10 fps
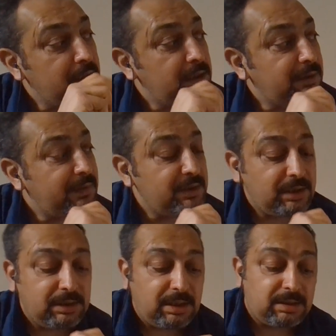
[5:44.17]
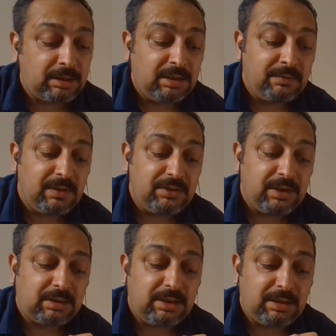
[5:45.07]
İrfan Can'ı yazdık. İrfan
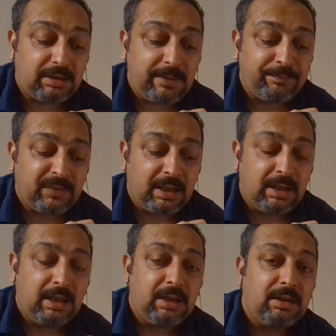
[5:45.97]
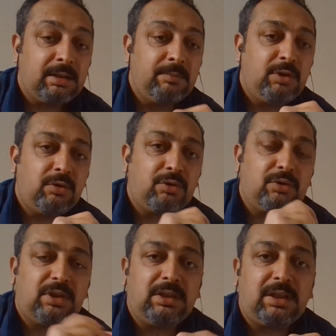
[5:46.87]
Can'ın yanına e,
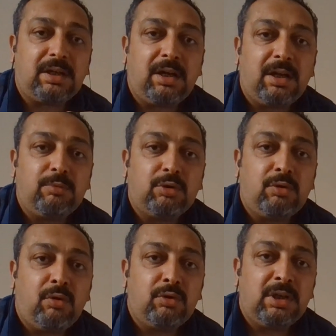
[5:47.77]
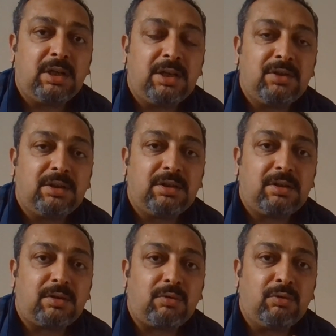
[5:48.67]
biliyorsunuz ki yine Karabük'te oynayan
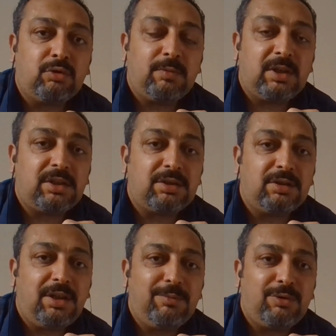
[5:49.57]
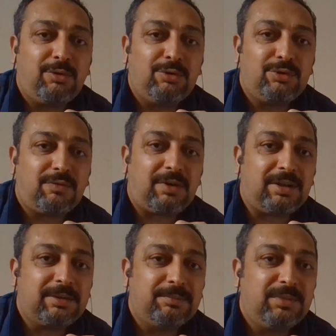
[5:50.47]
Arjantinli 35 yaşından bir oyuncu var.
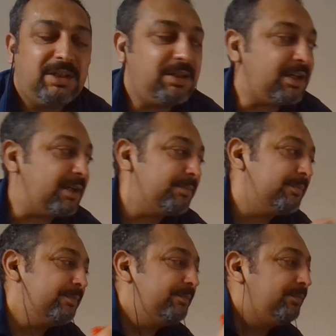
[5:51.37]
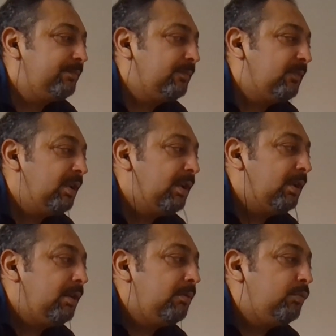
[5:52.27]
Biglia.
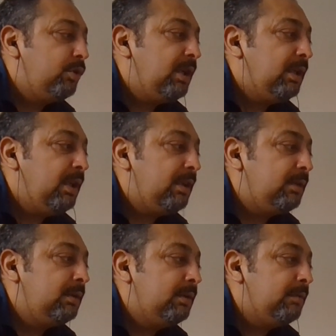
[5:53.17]
Buraya da e,